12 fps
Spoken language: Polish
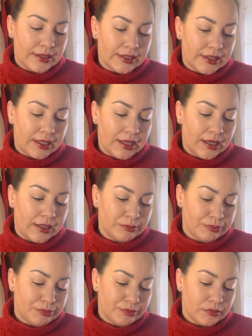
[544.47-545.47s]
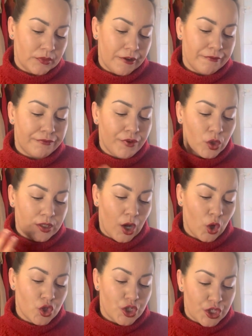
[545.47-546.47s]
taka woda
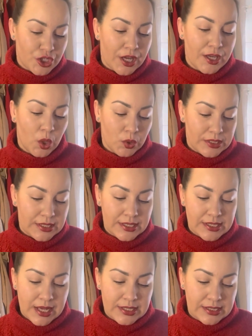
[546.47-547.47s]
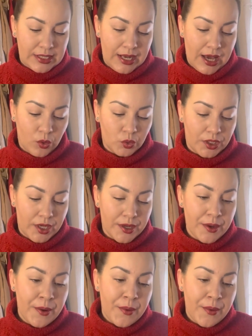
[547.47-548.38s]
oczyszczająca z Estee Lauder,